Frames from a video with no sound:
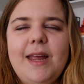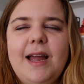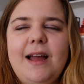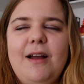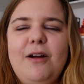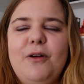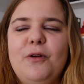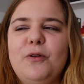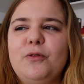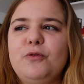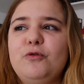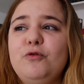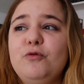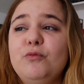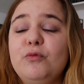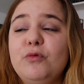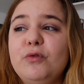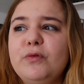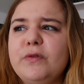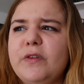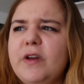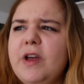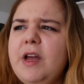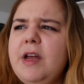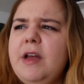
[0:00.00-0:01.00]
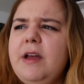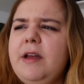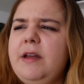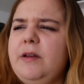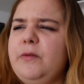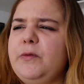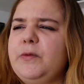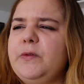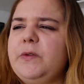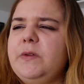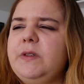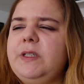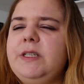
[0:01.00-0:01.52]
Euh, du monde et
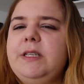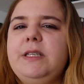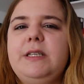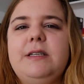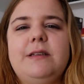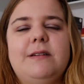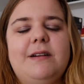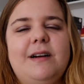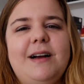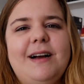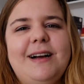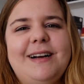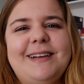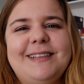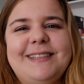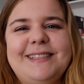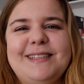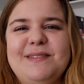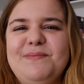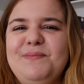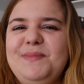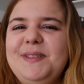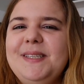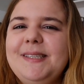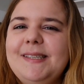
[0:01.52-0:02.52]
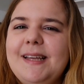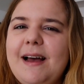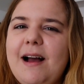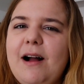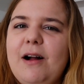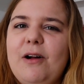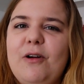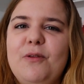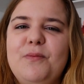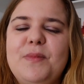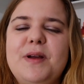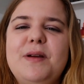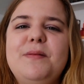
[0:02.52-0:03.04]
on se dit ah c'est
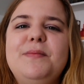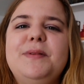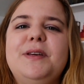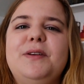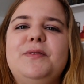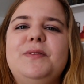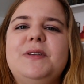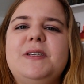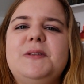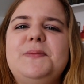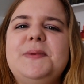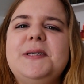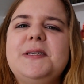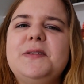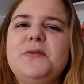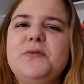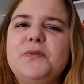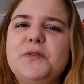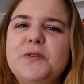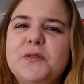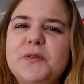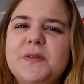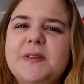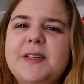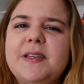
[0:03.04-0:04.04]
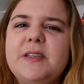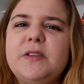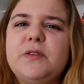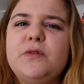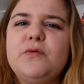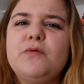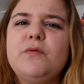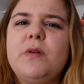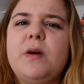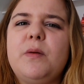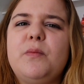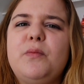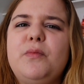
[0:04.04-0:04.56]
bizarre quand même il y a une espèce de
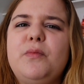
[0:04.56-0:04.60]
sensation un